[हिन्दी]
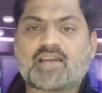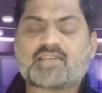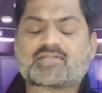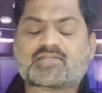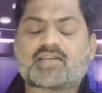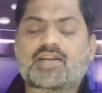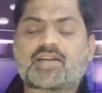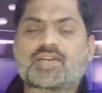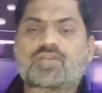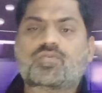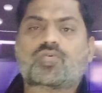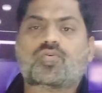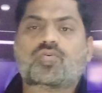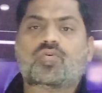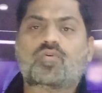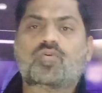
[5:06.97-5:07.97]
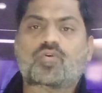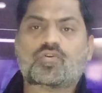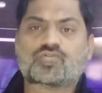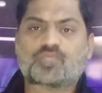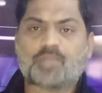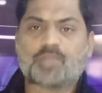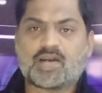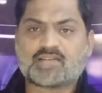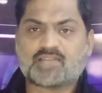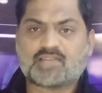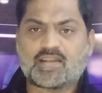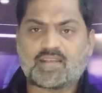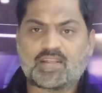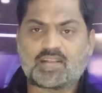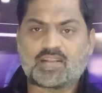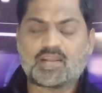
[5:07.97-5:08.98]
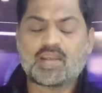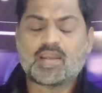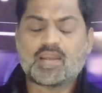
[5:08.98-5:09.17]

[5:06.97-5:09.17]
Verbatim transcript: पाकिस्तानियों को और जो पाकिस्तानी